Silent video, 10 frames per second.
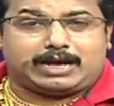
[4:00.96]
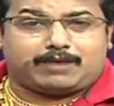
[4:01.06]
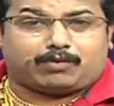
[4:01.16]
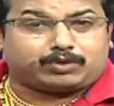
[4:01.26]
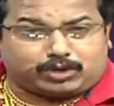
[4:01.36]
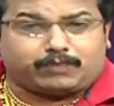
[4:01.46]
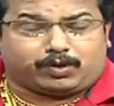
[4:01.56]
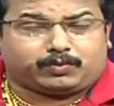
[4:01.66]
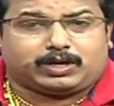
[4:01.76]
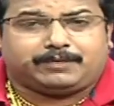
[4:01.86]
নাম অবশ্যই
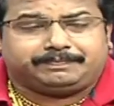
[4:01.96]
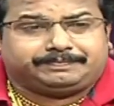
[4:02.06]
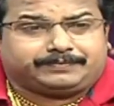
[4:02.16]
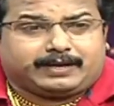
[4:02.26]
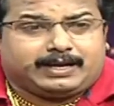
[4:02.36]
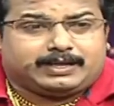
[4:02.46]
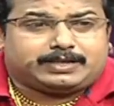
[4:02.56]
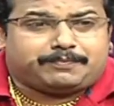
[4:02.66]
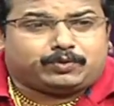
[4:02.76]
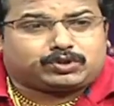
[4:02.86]
বলবো না
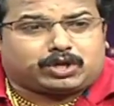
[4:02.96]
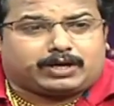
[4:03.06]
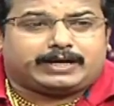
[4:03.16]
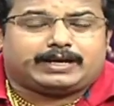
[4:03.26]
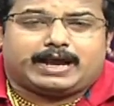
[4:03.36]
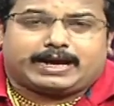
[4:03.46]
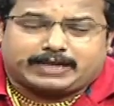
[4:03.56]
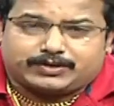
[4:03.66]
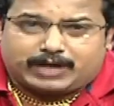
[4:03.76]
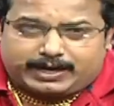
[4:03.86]
সেই পুস্তকের
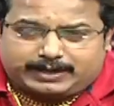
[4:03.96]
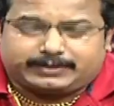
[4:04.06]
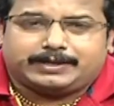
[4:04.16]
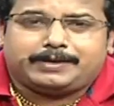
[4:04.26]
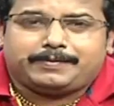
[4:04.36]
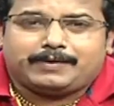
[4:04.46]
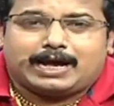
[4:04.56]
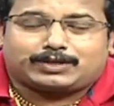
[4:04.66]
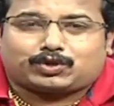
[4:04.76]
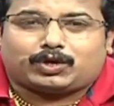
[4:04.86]
একটা জায়গাতে
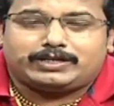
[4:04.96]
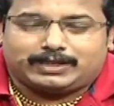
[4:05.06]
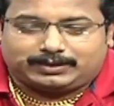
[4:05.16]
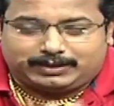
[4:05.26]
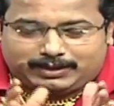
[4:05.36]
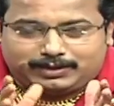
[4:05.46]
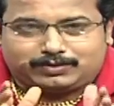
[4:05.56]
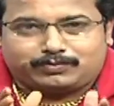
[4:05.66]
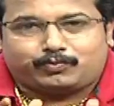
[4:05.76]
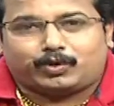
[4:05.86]
অ্যাস্ট্রোলজারদের
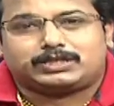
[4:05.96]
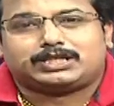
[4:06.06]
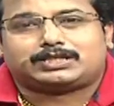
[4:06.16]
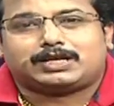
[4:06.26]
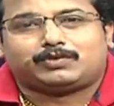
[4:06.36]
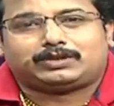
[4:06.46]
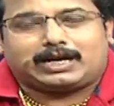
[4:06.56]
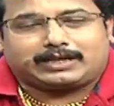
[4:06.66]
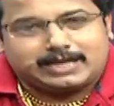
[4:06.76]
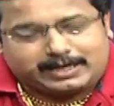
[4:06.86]
বৈশিষ্ট্যের মধ্যে
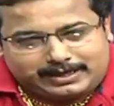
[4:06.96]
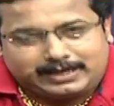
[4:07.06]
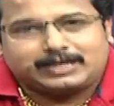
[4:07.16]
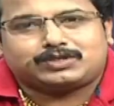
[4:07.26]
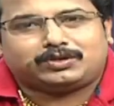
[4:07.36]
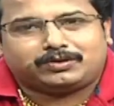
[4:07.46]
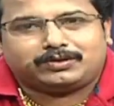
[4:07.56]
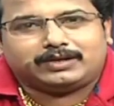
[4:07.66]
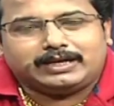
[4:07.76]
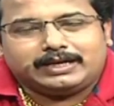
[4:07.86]
একটা জায়গায় লেখা ছিল
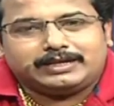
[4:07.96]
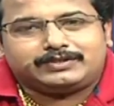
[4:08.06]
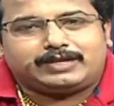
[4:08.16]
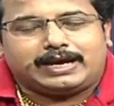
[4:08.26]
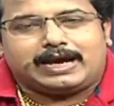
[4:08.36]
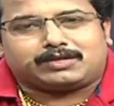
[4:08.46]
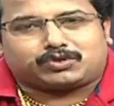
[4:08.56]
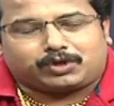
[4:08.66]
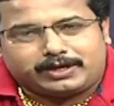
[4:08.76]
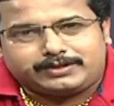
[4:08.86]
যে
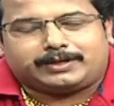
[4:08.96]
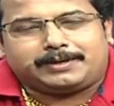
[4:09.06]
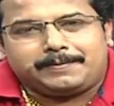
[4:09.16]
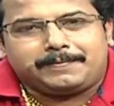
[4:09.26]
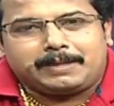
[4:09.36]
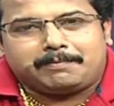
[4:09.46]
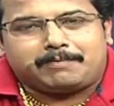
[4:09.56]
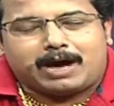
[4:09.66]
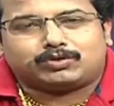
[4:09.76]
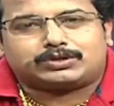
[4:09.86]
অ্যাস্ট্রোলজার
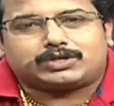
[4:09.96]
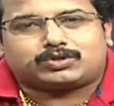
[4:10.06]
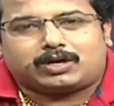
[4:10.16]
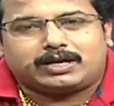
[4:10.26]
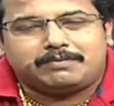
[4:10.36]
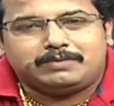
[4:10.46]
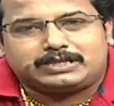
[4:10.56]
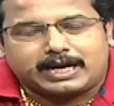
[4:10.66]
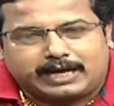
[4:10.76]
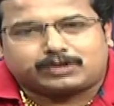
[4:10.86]
মানুষের সঙ্গে
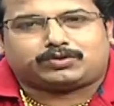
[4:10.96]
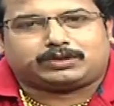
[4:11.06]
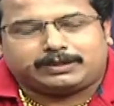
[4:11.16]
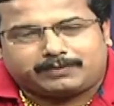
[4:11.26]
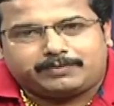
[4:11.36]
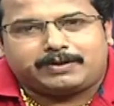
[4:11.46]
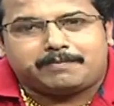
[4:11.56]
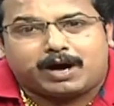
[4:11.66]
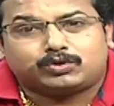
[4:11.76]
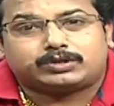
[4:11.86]
মিশে কাজ করতে পারবে
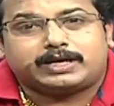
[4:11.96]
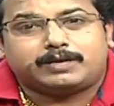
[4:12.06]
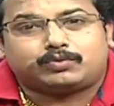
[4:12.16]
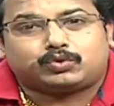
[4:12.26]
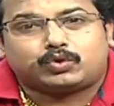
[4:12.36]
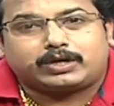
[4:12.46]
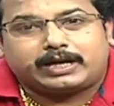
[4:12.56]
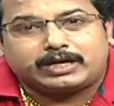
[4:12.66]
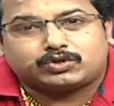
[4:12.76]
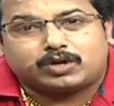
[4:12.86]
মানুষের
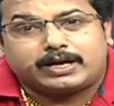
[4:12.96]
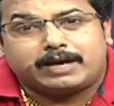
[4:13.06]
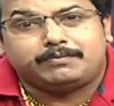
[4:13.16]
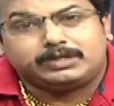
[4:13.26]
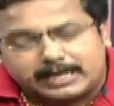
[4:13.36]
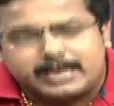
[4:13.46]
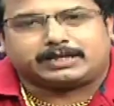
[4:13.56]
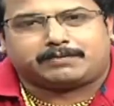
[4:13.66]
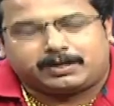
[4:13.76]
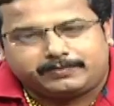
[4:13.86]
দুঃখের সঙ্গে মিশে
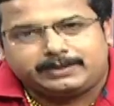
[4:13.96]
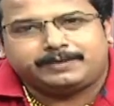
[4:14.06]
যেতে পারবে